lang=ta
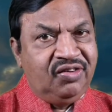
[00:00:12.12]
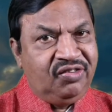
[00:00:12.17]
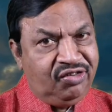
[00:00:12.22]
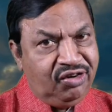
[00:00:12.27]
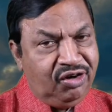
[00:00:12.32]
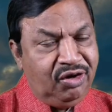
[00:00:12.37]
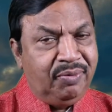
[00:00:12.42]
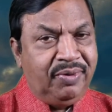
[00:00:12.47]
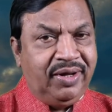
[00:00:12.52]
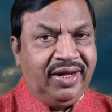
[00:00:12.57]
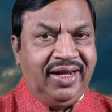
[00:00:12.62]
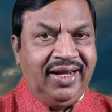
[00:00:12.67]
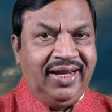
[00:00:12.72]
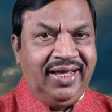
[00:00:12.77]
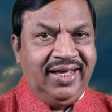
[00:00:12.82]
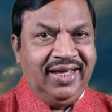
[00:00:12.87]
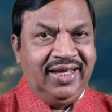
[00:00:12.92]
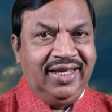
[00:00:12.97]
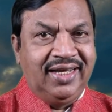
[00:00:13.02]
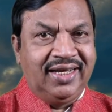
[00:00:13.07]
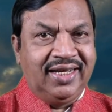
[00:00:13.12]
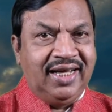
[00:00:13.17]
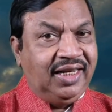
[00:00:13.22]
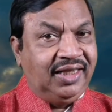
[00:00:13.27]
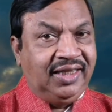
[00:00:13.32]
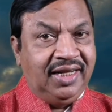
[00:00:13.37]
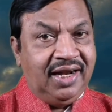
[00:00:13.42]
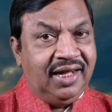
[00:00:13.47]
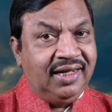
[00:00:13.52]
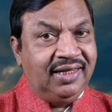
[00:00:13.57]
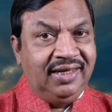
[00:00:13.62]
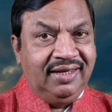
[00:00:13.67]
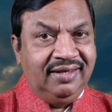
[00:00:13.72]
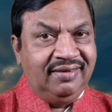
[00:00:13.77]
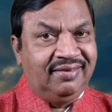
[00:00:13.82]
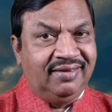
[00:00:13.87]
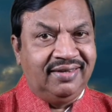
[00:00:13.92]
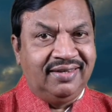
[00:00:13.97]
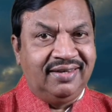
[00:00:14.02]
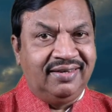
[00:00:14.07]
சிலுவையில் கர்த்தராக
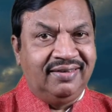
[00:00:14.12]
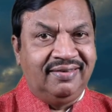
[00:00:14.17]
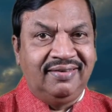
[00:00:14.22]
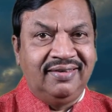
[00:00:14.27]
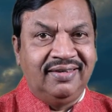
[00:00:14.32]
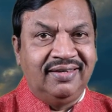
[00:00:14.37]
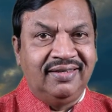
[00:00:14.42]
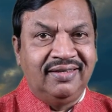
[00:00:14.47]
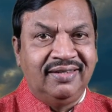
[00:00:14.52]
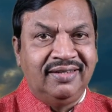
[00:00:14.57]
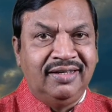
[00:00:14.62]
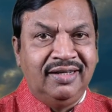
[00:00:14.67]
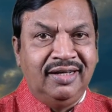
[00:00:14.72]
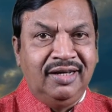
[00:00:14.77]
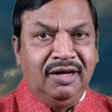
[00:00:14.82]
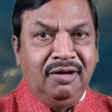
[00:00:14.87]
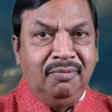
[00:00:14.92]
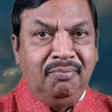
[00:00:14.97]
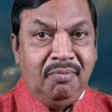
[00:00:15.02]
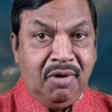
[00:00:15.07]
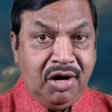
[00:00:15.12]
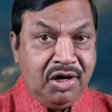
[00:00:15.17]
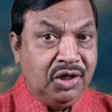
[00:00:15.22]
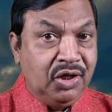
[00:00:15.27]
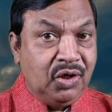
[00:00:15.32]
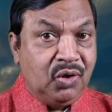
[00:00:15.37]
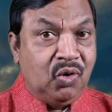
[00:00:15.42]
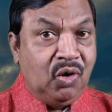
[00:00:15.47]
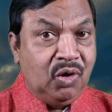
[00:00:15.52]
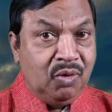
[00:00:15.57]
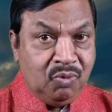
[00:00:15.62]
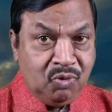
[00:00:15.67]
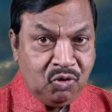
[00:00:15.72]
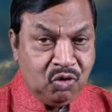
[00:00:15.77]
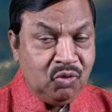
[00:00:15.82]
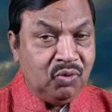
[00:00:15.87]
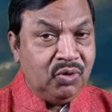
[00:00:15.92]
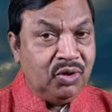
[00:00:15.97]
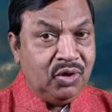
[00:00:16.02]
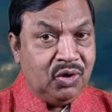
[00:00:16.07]
இயேசு கிறிஸ்து மனித குலம்
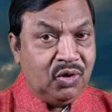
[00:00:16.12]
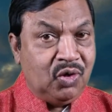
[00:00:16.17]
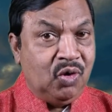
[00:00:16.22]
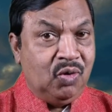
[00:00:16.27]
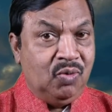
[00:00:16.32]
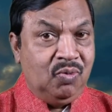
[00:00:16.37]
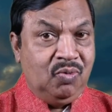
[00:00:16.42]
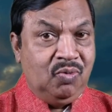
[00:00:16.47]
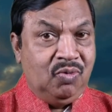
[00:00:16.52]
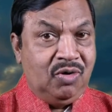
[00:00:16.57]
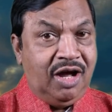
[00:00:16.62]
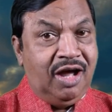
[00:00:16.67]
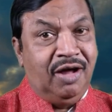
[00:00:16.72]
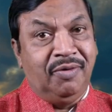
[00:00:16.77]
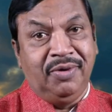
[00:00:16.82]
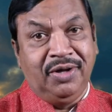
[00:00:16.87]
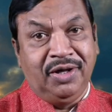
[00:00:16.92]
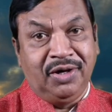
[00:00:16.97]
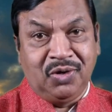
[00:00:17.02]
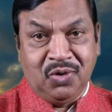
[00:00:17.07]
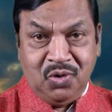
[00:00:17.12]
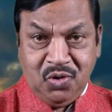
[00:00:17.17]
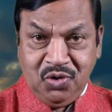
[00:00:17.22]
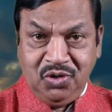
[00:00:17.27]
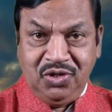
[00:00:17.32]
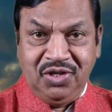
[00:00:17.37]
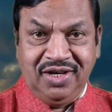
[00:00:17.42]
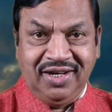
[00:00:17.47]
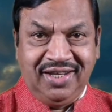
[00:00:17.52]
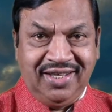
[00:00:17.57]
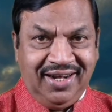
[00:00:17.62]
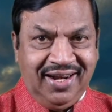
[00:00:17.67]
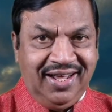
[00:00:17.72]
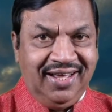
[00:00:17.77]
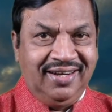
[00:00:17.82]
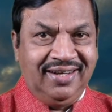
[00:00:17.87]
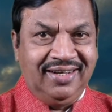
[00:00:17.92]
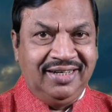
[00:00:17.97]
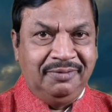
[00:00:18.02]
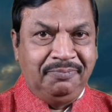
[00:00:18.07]
முழுவதற்கும் அவர்
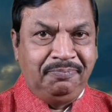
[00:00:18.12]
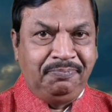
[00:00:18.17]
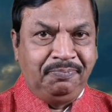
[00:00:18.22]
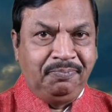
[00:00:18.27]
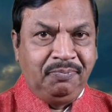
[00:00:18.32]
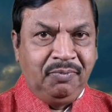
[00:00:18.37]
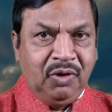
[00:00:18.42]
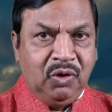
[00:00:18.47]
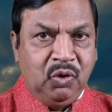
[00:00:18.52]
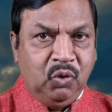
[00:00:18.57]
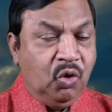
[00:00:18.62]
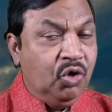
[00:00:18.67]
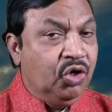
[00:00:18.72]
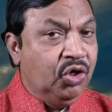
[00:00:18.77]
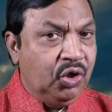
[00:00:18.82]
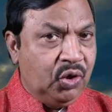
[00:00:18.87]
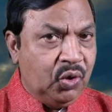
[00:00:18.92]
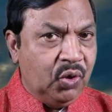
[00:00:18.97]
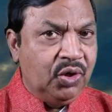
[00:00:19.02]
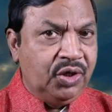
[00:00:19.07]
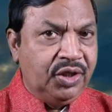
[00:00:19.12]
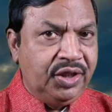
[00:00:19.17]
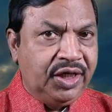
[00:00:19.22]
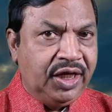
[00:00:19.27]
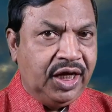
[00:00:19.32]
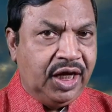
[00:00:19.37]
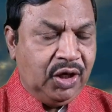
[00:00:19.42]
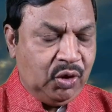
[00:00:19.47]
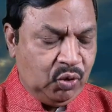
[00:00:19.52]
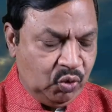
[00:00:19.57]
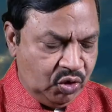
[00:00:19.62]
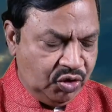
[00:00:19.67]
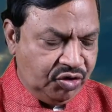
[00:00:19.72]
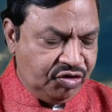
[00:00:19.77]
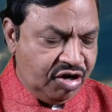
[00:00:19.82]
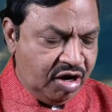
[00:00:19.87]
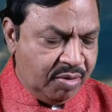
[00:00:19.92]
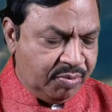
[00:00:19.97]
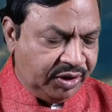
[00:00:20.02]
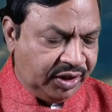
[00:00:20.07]
கொடுத்திருக்கிறார் ஒன்று குருந்தியர்
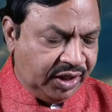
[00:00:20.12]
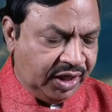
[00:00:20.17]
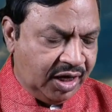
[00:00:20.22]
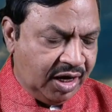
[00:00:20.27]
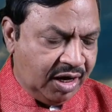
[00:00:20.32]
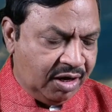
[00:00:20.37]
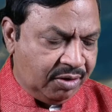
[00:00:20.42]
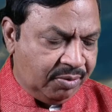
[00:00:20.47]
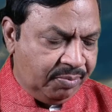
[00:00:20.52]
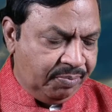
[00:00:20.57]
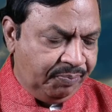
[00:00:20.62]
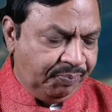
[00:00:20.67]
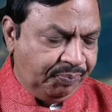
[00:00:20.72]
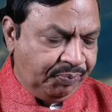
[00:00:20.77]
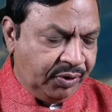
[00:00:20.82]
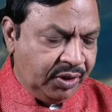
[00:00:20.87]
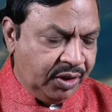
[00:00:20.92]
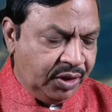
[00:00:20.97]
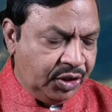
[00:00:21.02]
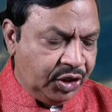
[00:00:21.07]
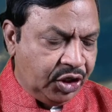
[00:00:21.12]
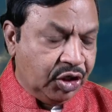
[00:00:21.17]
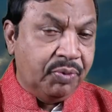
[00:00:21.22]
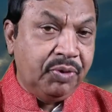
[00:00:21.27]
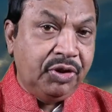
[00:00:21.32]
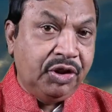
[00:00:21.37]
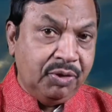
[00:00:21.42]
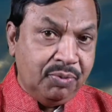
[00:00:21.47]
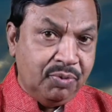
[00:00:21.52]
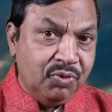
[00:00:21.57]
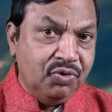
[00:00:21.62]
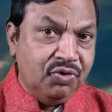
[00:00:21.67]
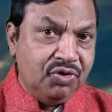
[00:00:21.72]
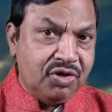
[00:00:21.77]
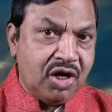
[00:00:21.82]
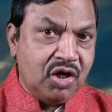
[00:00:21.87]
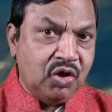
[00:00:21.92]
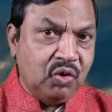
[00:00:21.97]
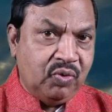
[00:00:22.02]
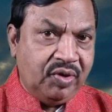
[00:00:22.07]
ஒன்றாம் அதிகாரம் இருபத்தி
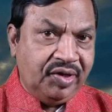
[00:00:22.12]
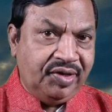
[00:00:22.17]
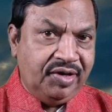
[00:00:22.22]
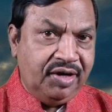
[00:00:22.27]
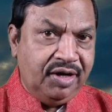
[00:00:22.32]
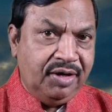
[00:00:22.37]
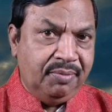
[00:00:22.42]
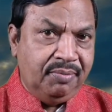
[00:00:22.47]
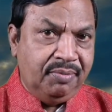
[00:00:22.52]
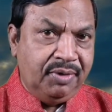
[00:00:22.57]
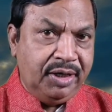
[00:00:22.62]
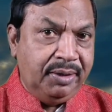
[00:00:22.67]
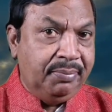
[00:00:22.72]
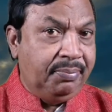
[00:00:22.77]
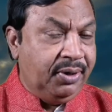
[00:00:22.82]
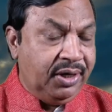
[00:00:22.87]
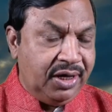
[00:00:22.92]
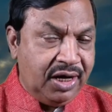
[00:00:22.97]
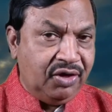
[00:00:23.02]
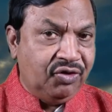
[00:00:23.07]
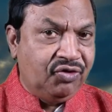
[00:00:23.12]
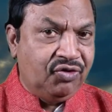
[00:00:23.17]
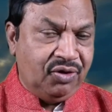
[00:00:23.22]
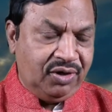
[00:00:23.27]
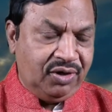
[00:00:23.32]
மூன்றாவது வசனம் இப்படியாய்